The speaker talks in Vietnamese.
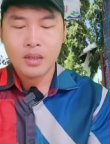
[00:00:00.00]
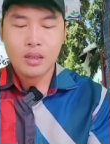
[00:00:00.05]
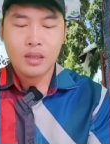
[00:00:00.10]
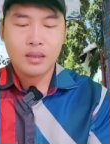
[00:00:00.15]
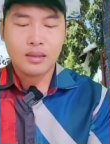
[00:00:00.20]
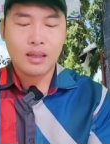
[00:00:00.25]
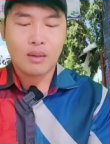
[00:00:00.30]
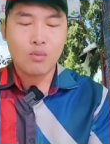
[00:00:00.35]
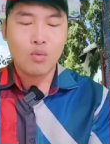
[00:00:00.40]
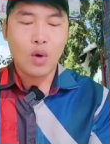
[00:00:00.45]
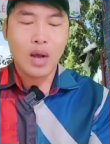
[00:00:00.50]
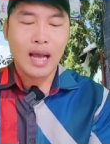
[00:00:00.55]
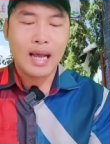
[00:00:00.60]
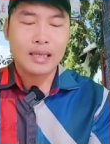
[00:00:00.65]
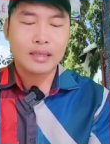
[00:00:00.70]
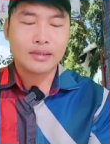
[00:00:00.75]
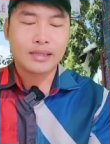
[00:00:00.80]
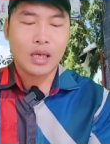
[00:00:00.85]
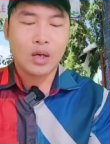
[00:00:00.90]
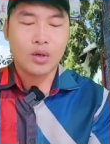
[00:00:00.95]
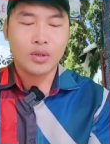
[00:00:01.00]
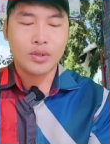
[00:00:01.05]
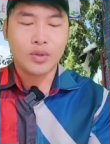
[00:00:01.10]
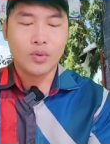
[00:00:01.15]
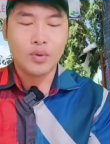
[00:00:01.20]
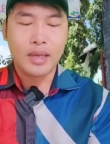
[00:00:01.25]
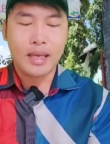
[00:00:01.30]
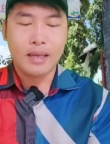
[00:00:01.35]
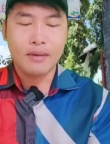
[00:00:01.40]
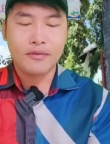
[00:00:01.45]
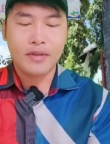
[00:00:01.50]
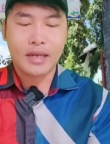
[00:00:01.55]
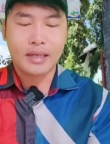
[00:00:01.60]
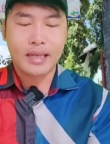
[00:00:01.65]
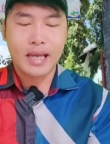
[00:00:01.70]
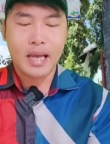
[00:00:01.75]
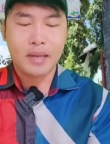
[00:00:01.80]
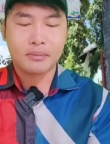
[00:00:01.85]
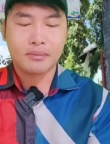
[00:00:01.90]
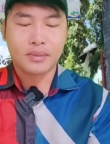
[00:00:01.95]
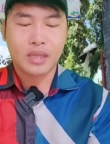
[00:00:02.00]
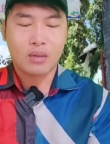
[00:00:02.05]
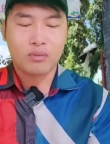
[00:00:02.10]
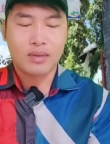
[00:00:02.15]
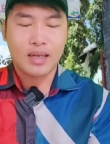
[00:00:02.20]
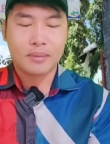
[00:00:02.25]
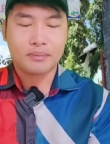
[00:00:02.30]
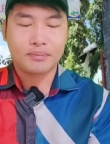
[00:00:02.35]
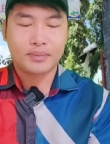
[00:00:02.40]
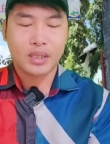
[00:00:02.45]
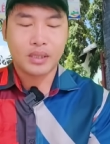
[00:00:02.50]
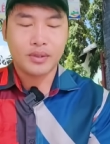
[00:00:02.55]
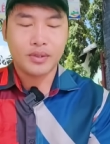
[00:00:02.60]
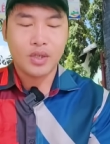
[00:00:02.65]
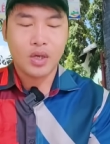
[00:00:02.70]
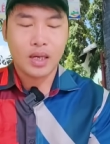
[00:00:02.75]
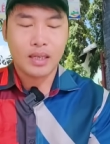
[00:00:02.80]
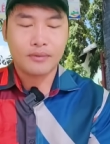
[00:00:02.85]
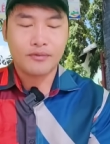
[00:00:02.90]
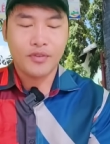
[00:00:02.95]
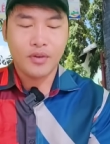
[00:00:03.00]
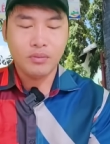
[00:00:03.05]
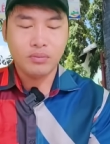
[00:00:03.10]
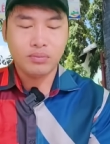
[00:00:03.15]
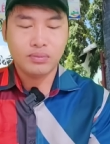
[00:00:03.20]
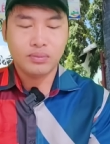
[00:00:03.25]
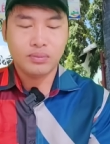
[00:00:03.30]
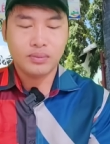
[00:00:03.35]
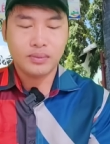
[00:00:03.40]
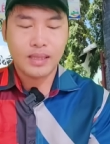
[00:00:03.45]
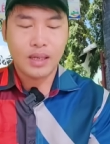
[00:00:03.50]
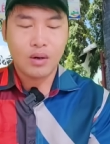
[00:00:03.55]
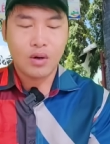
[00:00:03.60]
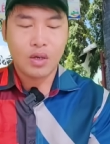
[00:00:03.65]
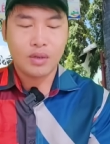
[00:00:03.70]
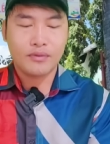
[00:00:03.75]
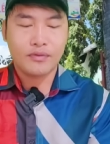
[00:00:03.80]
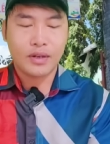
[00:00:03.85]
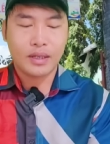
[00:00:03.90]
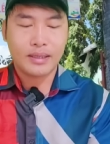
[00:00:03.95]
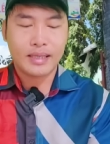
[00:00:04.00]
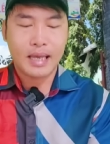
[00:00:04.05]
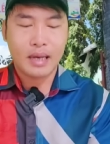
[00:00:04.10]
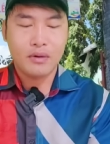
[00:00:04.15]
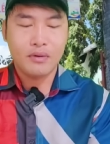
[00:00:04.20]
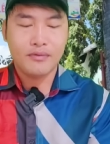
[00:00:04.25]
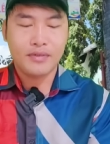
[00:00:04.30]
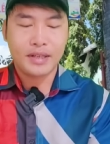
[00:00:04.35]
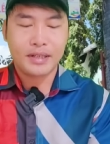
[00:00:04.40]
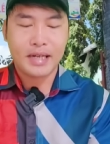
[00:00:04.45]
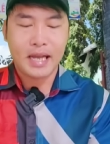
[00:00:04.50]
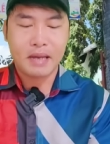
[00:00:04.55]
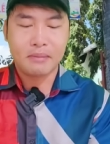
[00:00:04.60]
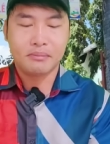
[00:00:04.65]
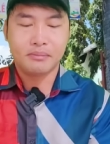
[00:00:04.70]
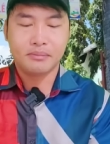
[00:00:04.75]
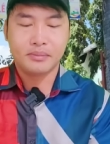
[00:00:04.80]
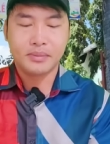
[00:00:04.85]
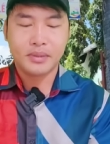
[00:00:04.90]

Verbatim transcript: cộng hòa xã hội chủ nghĩa việt nam độc lập tự do hạnh phúc giáo hội phật giáo việt nam